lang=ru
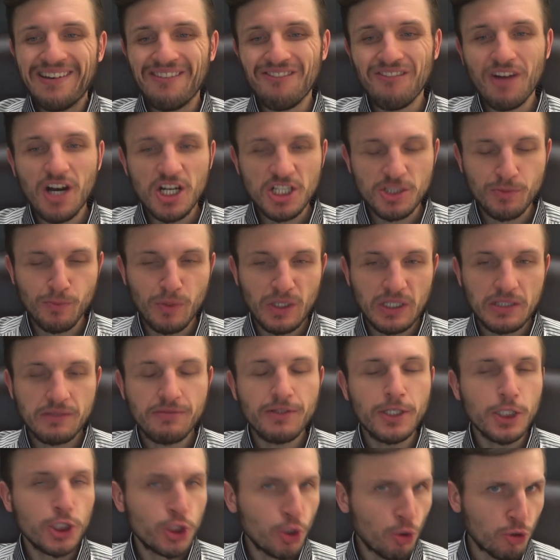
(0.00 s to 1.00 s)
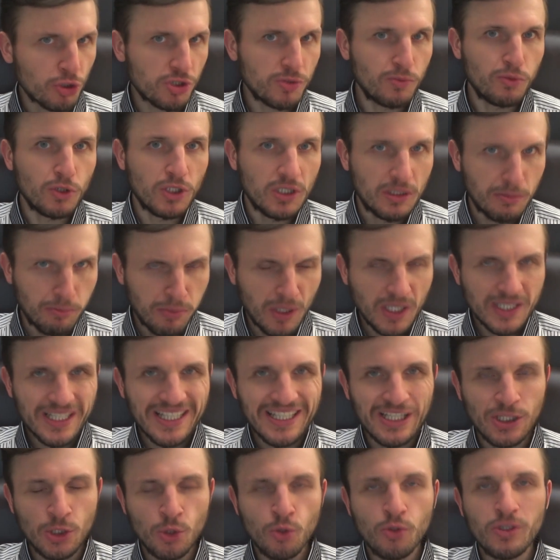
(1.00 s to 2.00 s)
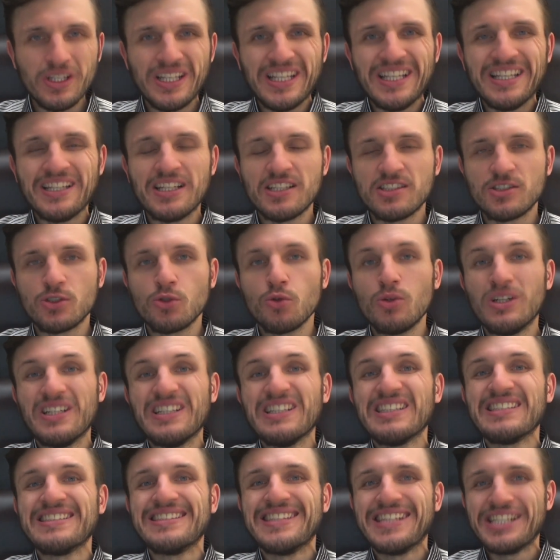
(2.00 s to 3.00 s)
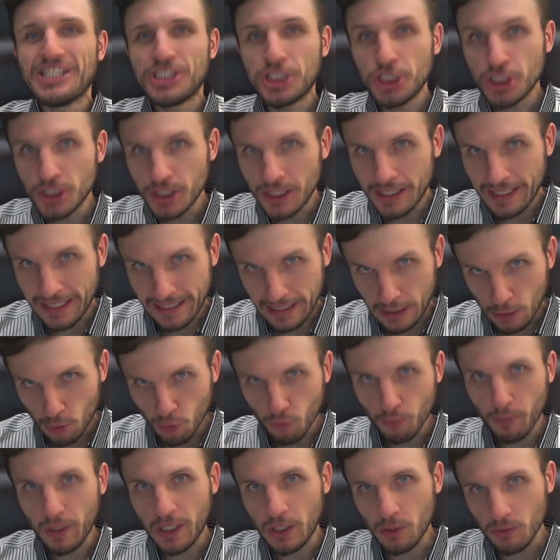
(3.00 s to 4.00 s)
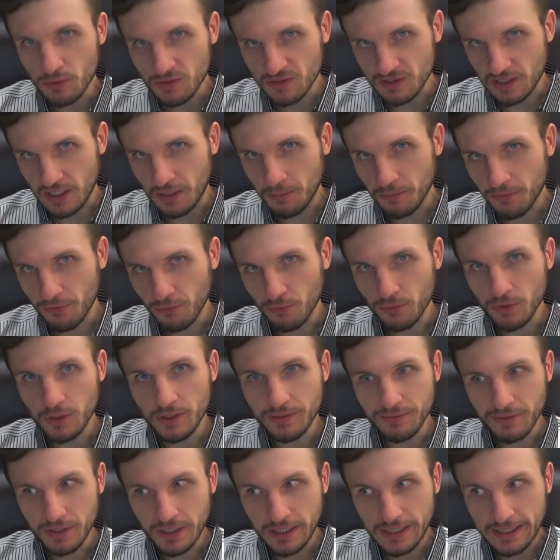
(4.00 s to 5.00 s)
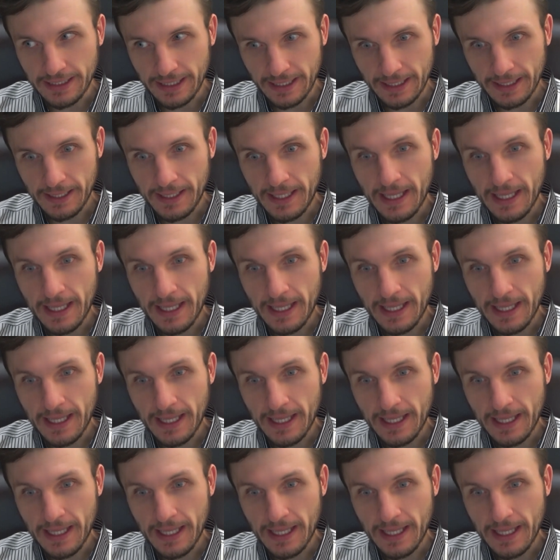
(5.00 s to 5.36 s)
ваш портфель тоже будет падать, но не настолько значительно, как упадет сам фондовый рынок.